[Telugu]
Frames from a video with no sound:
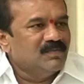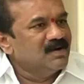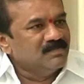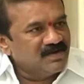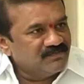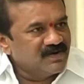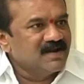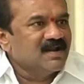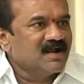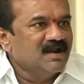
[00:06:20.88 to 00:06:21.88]
మనం డిఫర్
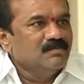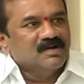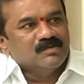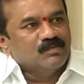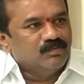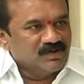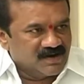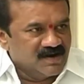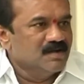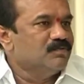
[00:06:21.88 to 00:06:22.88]
అయినా కానీ మనం
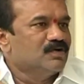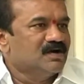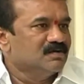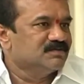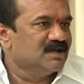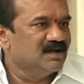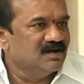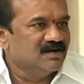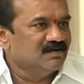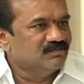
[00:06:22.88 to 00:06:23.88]
ఇక్కడనే పోరాటం
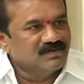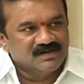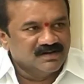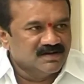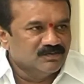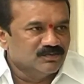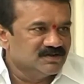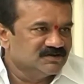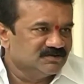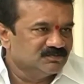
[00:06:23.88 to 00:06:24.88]
చేయాలనేటువంటి
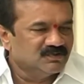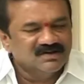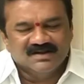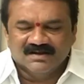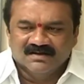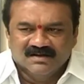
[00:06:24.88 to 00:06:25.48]
ఉద్దేశంతోనే